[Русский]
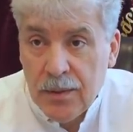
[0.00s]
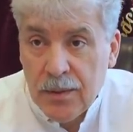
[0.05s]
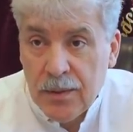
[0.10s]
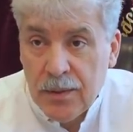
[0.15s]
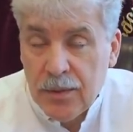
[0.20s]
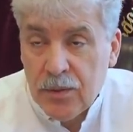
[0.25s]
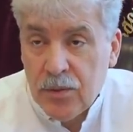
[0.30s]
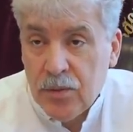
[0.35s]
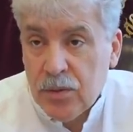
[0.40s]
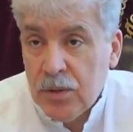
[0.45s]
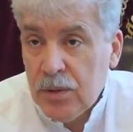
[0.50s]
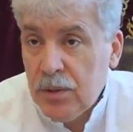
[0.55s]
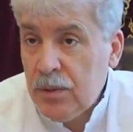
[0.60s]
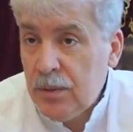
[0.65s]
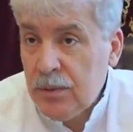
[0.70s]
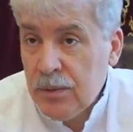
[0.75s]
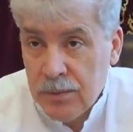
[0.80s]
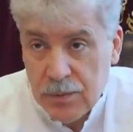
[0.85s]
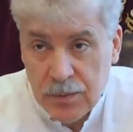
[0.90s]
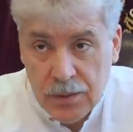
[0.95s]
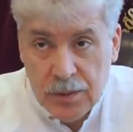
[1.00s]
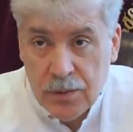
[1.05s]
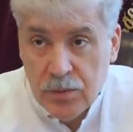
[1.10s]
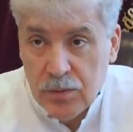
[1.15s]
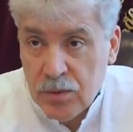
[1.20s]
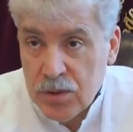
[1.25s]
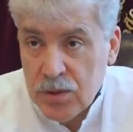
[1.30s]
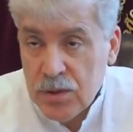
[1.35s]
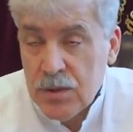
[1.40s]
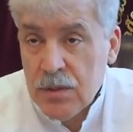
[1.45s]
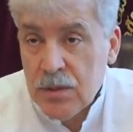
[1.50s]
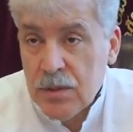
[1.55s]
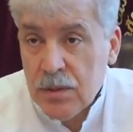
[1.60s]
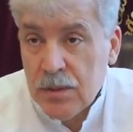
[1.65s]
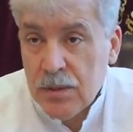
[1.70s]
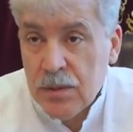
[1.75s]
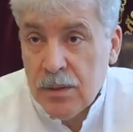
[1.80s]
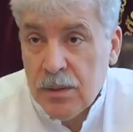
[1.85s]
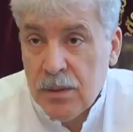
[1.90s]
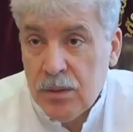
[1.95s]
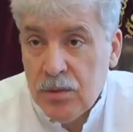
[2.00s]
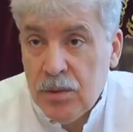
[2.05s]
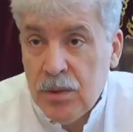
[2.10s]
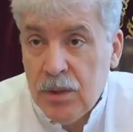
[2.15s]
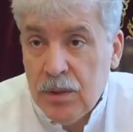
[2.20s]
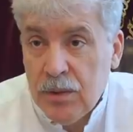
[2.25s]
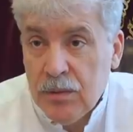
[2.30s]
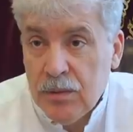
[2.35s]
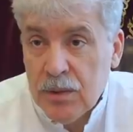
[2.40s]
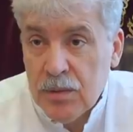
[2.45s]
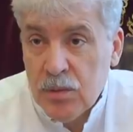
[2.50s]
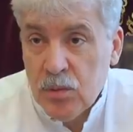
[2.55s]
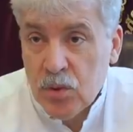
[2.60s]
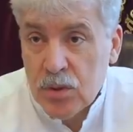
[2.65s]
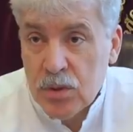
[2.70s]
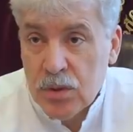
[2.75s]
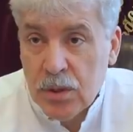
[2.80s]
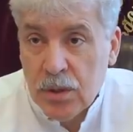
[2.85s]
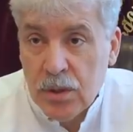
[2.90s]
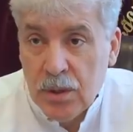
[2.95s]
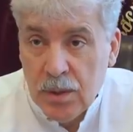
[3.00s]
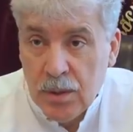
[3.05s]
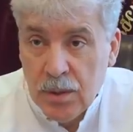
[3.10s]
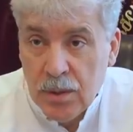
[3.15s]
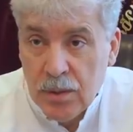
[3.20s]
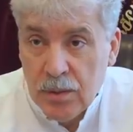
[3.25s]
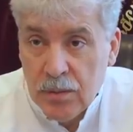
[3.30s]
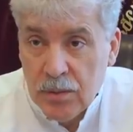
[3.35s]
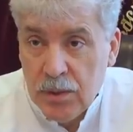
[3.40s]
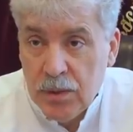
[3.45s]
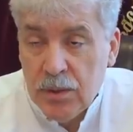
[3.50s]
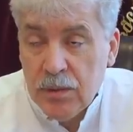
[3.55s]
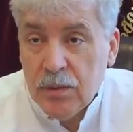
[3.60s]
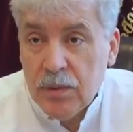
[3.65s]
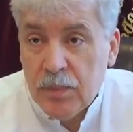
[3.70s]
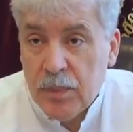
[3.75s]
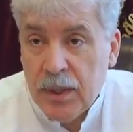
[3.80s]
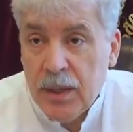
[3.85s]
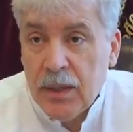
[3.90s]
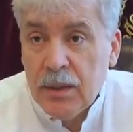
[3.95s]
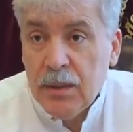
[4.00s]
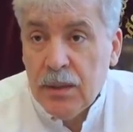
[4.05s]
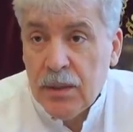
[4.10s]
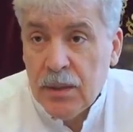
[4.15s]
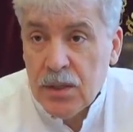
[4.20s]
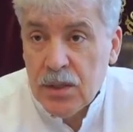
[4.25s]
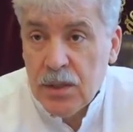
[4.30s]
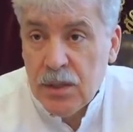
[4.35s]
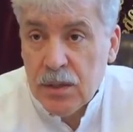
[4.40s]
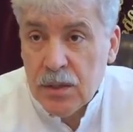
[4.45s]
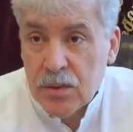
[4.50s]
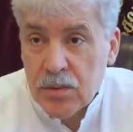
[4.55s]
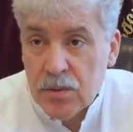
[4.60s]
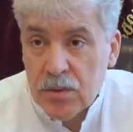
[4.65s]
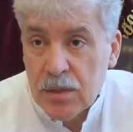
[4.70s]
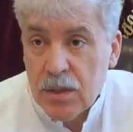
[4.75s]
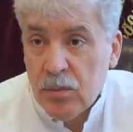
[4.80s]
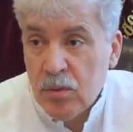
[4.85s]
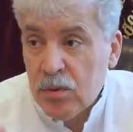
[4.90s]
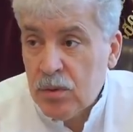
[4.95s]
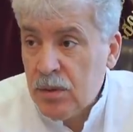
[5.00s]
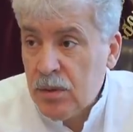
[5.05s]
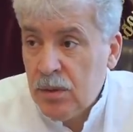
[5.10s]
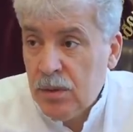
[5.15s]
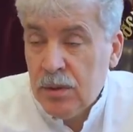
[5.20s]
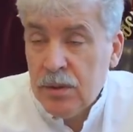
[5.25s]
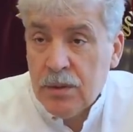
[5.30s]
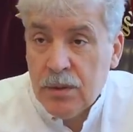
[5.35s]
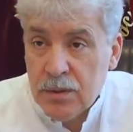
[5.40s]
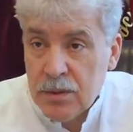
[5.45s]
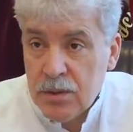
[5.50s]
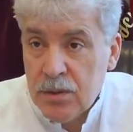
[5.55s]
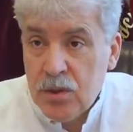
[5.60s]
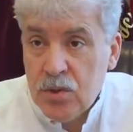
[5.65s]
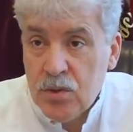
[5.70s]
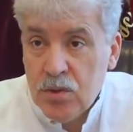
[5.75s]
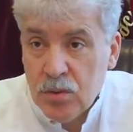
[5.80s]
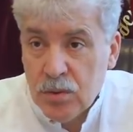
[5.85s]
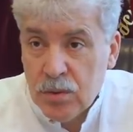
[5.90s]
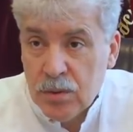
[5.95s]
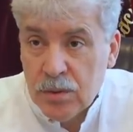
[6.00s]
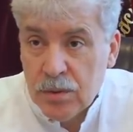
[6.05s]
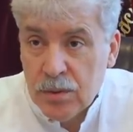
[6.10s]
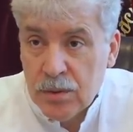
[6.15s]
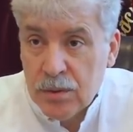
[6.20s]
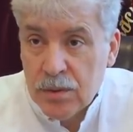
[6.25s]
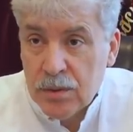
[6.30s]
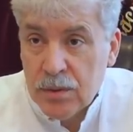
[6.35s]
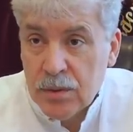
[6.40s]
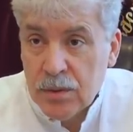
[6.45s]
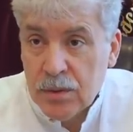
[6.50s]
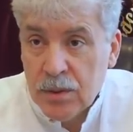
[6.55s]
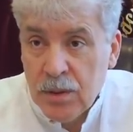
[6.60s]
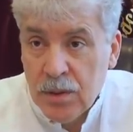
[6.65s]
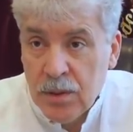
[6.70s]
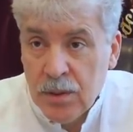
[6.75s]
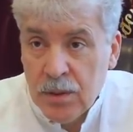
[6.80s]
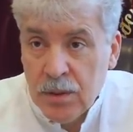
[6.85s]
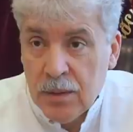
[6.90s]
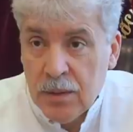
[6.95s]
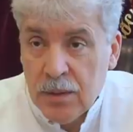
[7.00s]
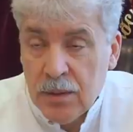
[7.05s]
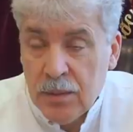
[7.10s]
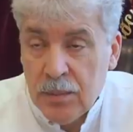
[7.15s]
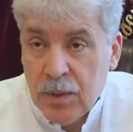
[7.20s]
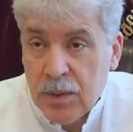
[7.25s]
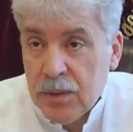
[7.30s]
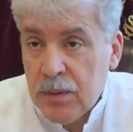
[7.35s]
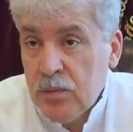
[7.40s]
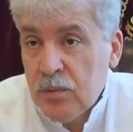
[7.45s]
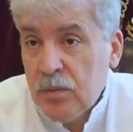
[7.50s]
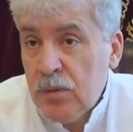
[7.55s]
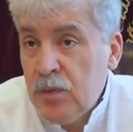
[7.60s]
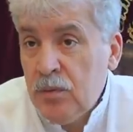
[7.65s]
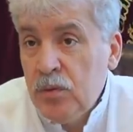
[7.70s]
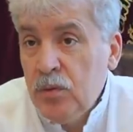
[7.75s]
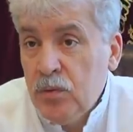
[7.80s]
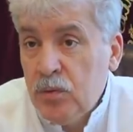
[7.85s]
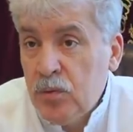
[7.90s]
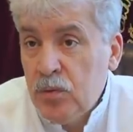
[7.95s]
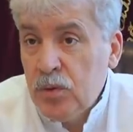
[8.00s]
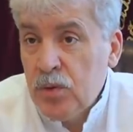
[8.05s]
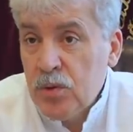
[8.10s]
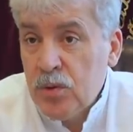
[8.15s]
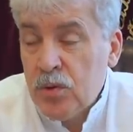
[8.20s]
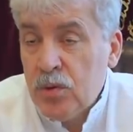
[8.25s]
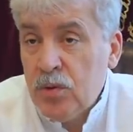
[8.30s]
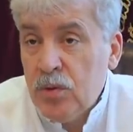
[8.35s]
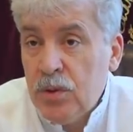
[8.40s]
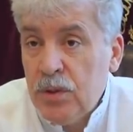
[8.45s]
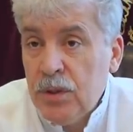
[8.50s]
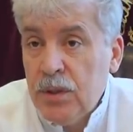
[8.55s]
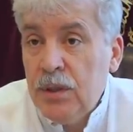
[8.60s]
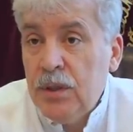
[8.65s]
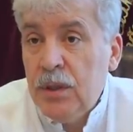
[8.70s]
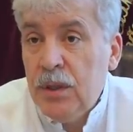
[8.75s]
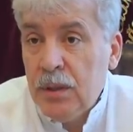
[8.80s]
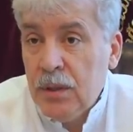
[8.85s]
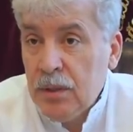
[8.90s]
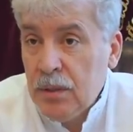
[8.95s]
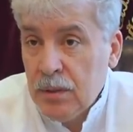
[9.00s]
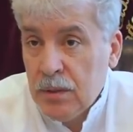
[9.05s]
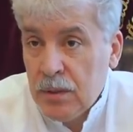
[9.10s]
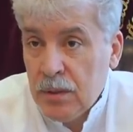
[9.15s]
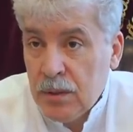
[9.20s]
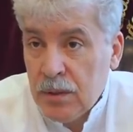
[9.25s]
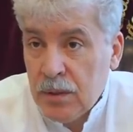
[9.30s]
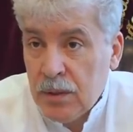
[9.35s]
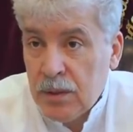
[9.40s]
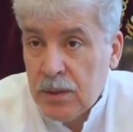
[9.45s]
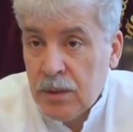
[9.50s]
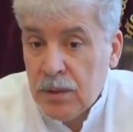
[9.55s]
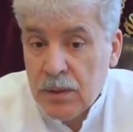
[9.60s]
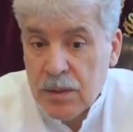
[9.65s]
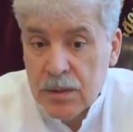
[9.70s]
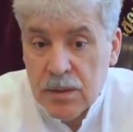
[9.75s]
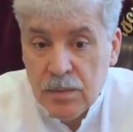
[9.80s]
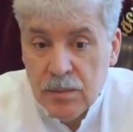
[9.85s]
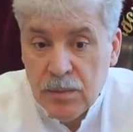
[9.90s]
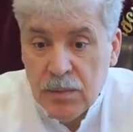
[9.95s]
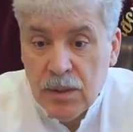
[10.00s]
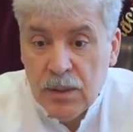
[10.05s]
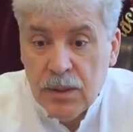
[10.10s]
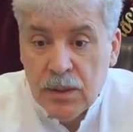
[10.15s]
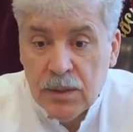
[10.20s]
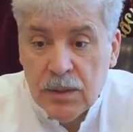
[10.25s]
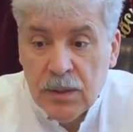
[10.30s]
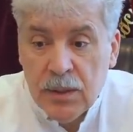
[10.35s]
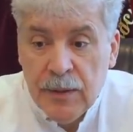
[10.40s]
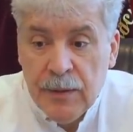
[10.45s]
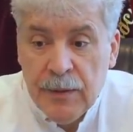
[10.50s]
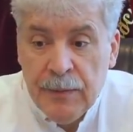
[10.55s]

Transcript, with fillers: которые делают жизнь э, людей невозможной. Вот эти вот проектные решения, что само стечет, и поэтому ливневку не строят нигде. Хотя на самом деле это